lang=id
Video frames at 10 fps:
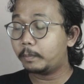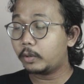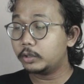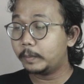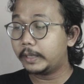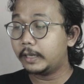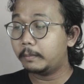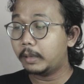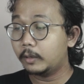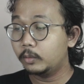prospek
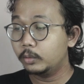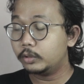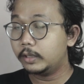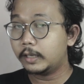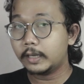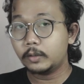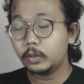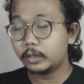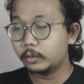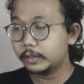dan bagus dan akan
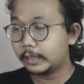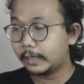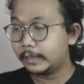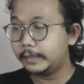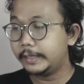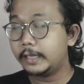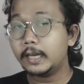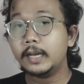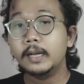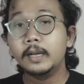gua teruskan
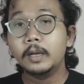jika